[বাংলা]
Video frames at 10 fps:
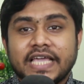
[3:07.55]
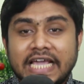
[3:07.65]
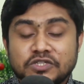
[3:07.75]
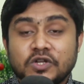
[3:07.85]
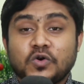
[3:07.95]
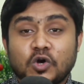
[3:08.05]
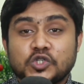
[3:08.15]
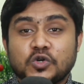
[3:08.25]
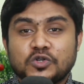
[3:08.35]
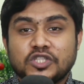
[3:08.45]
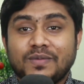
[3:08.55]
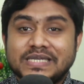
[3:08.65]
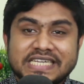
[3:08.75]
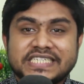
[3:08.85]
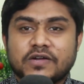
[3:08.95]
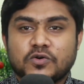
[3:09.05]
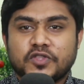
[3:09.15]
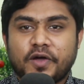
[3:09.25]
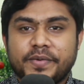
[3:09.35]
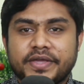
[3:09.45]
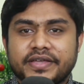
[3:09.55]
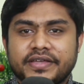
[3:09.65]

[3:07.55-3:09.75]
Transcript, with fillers: এই জন্য কষ্ট করতে হবে চেষ্টা করতে হবে